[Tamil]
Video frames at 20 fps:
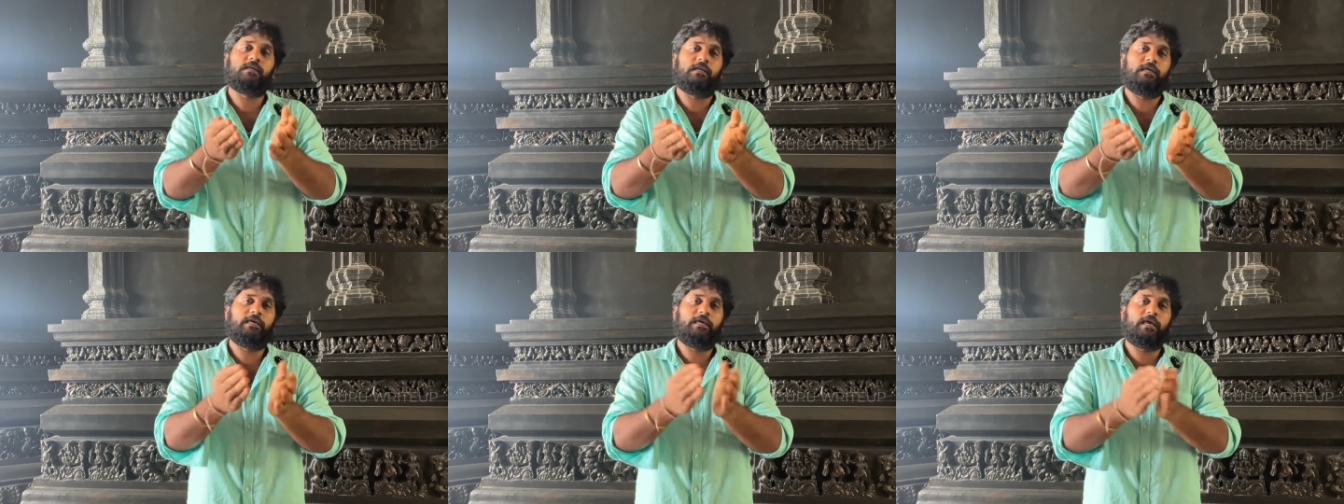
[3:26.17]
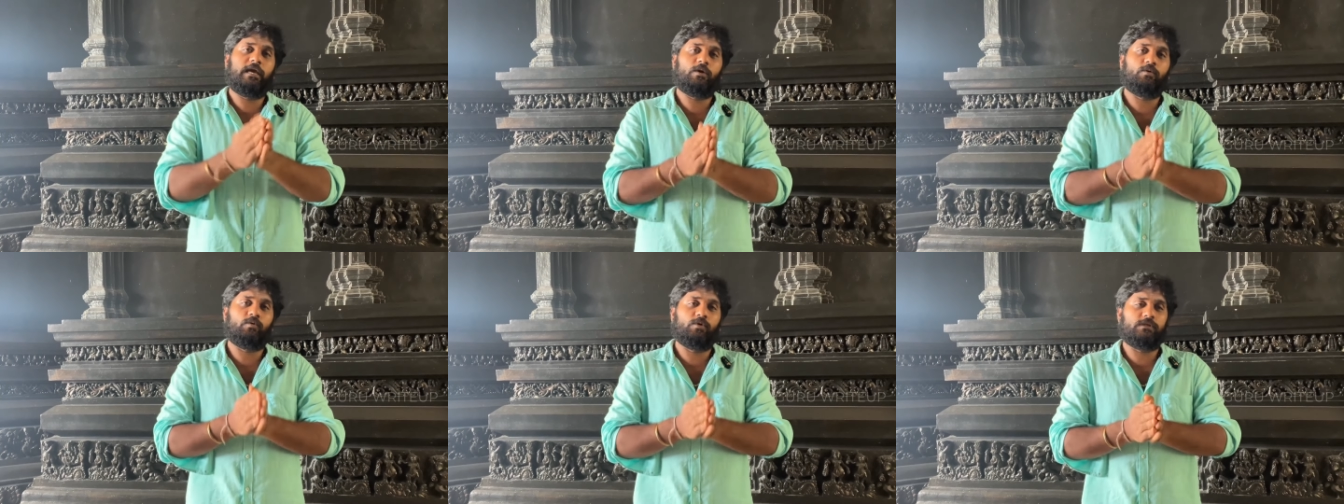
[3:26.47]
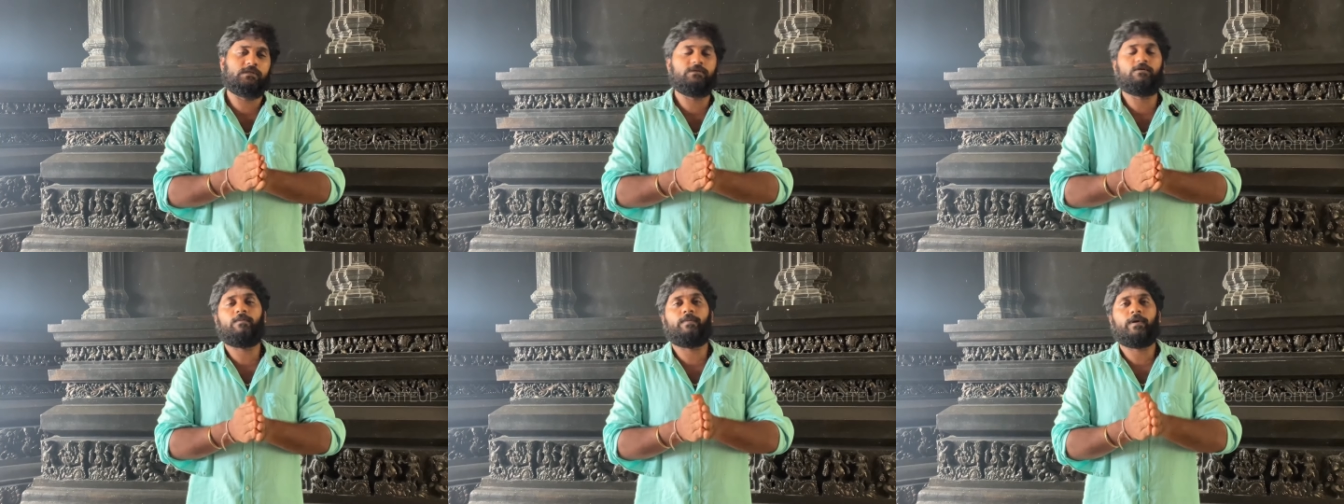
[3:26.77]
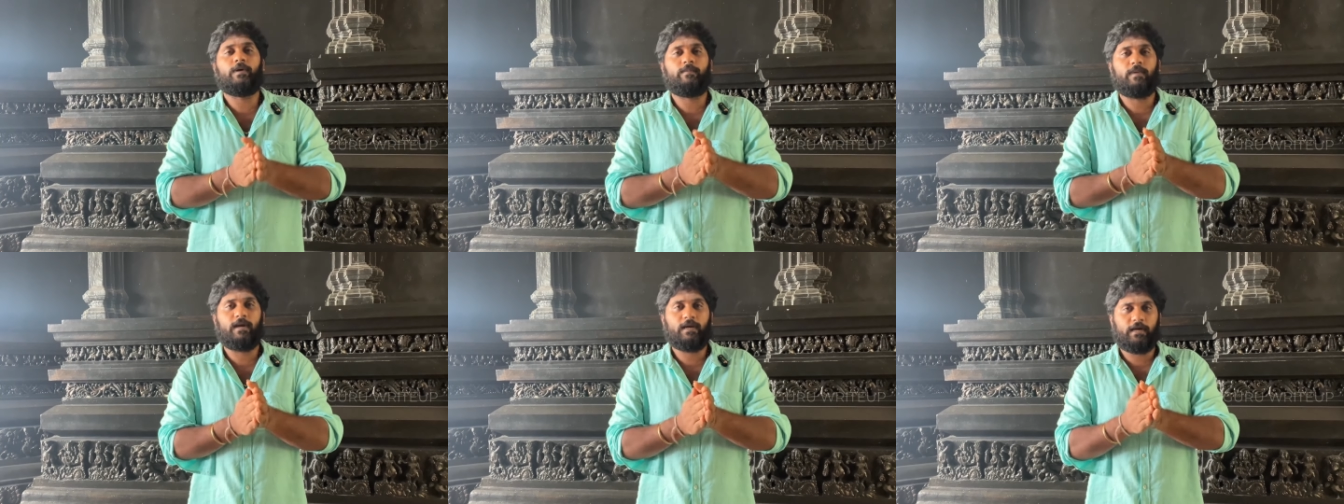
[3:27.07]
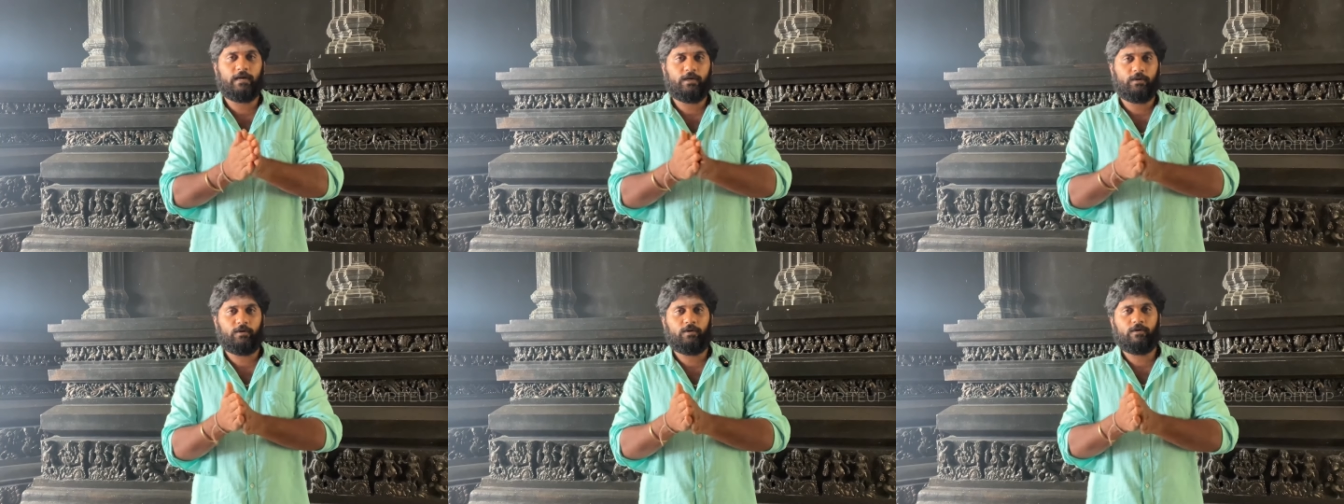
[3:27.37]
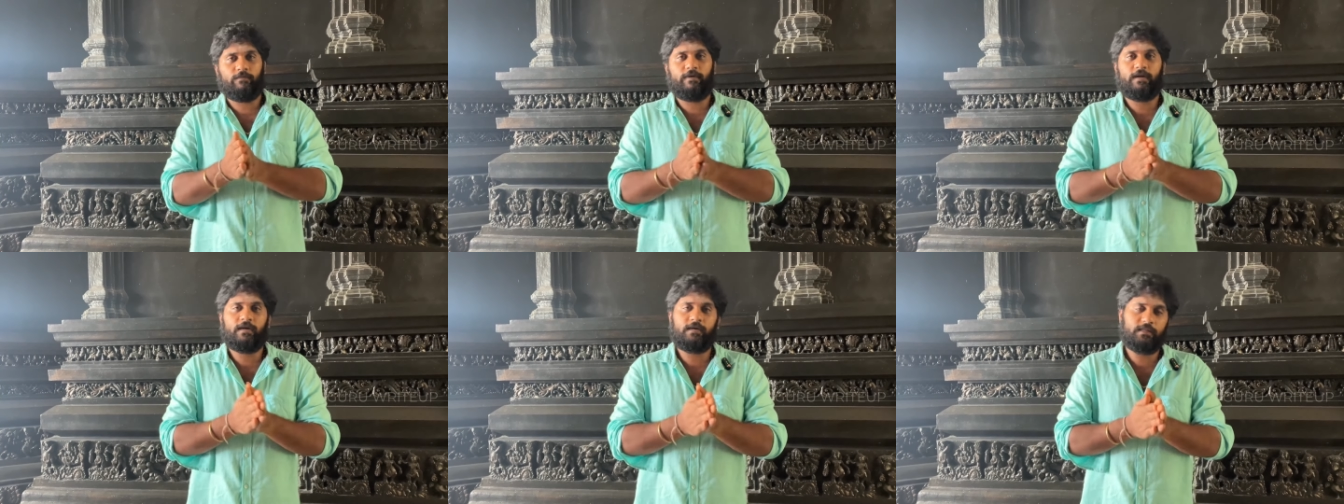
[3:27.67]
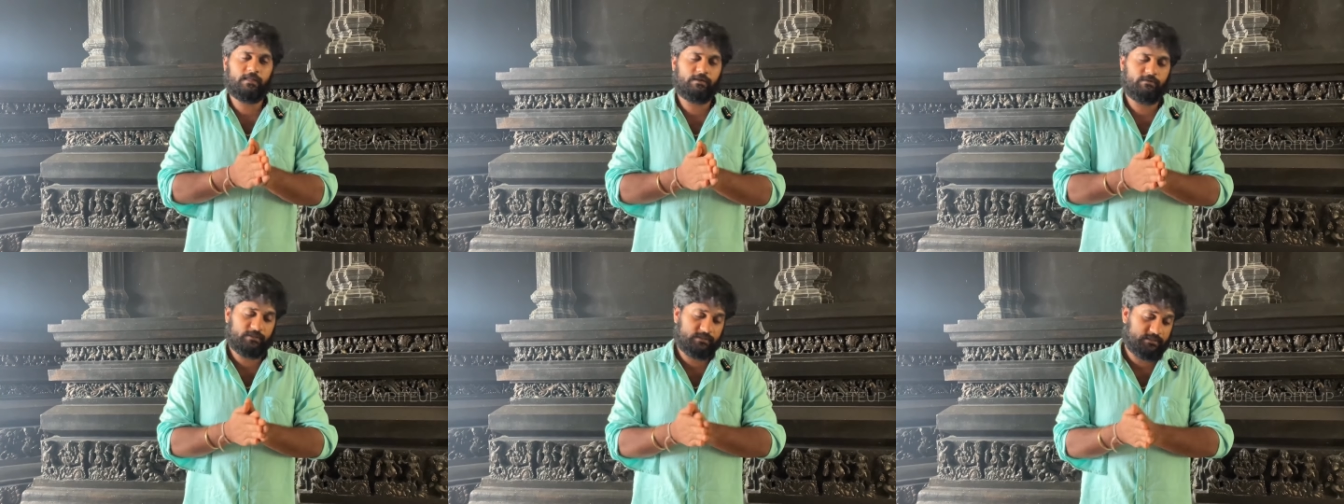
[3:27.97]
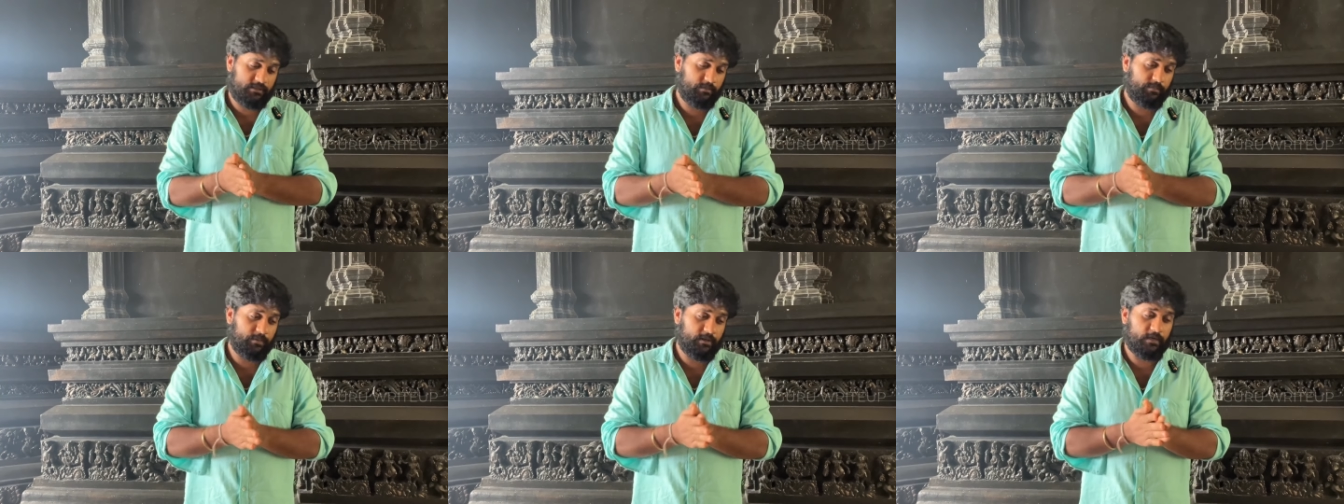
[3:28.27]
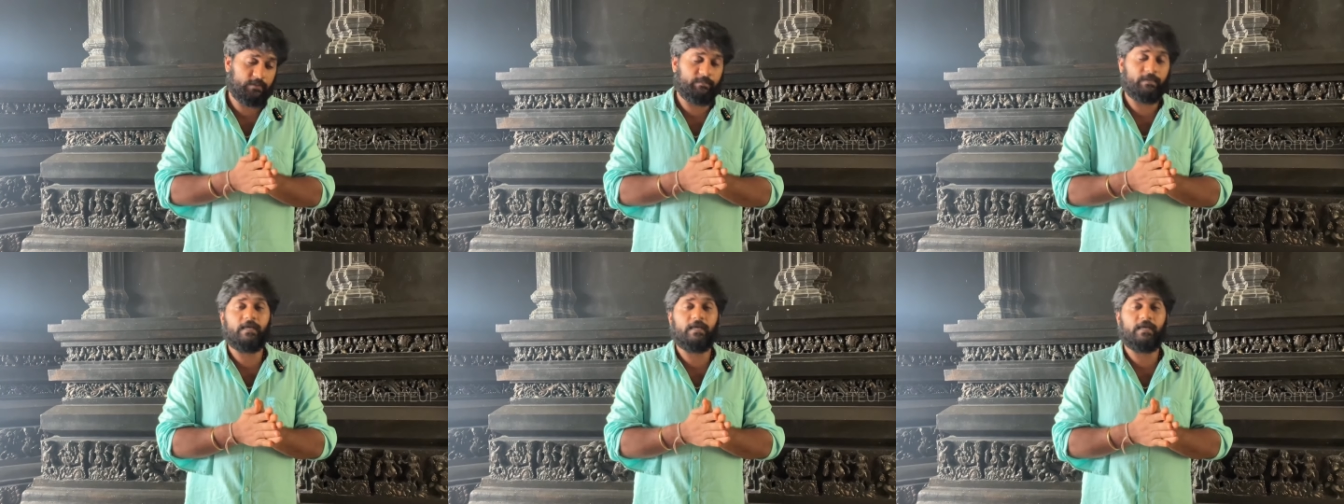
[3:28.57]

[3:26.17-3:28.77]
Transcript: நீயே கூடி சிவபெருமான் கிட்ட ஒரு வேண்டுதல் வச்சுருப்பாங்க